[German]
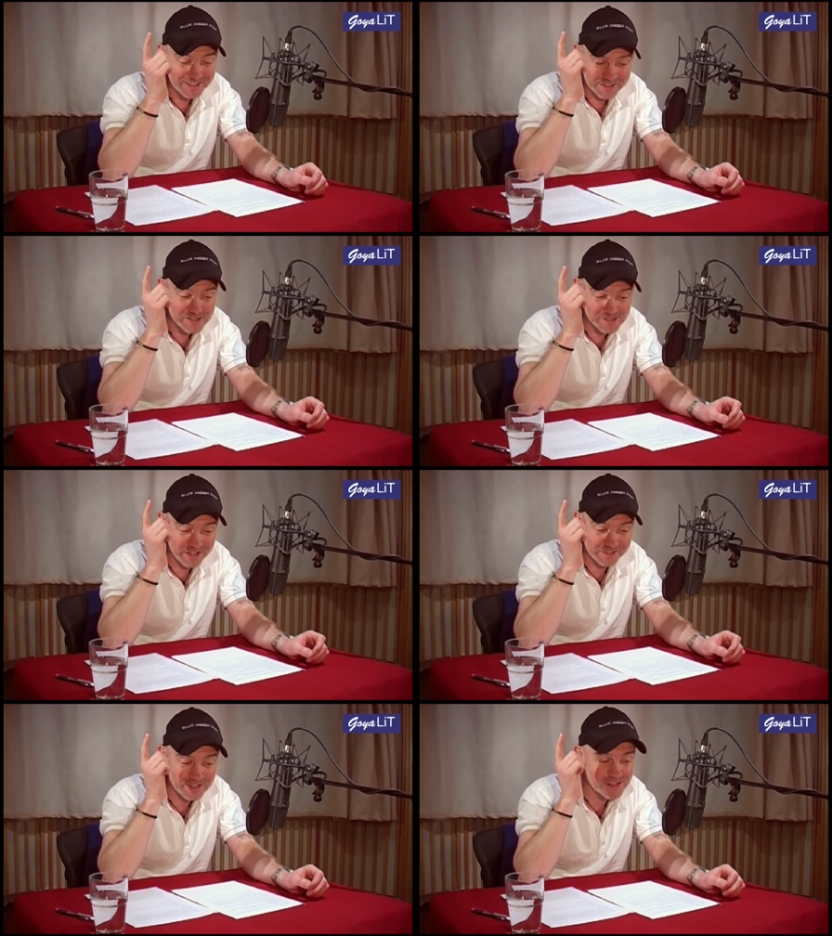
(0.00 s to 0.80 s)
hat
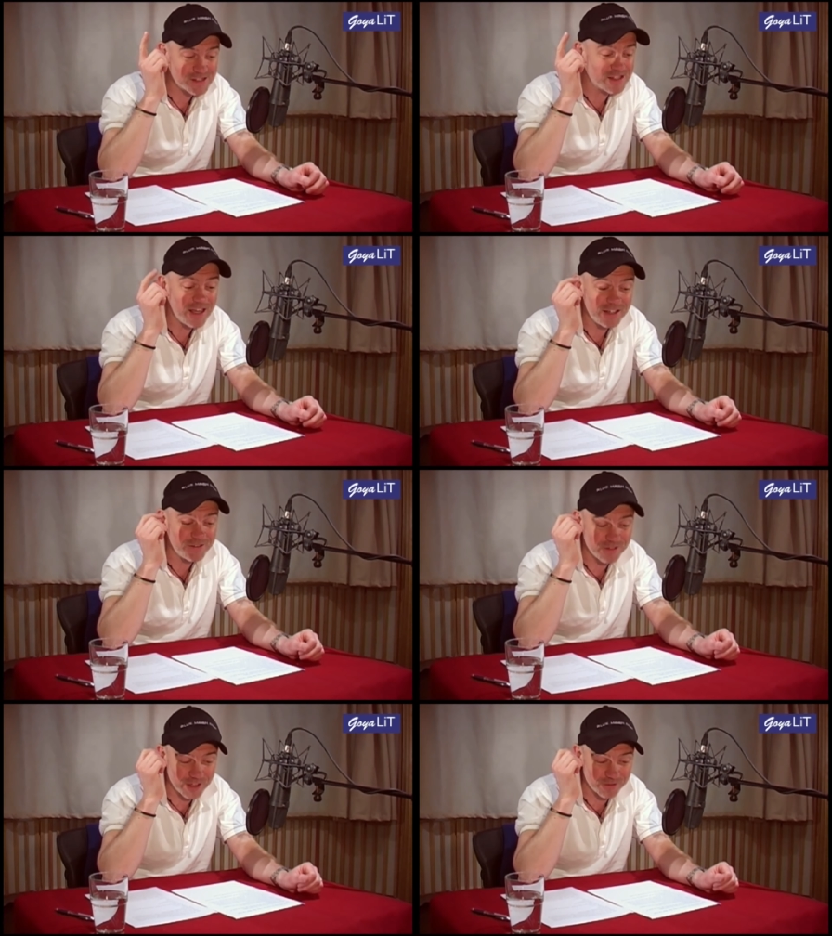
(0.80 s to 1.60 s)
gesagt, dass es
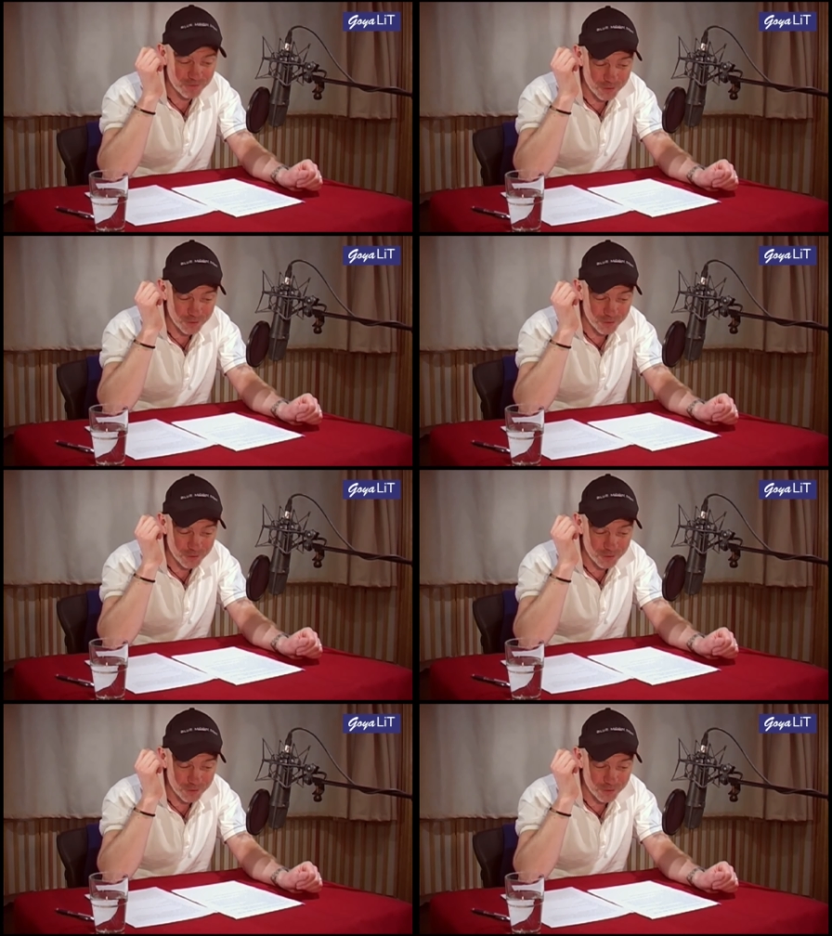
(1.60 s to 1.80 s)
leicht werden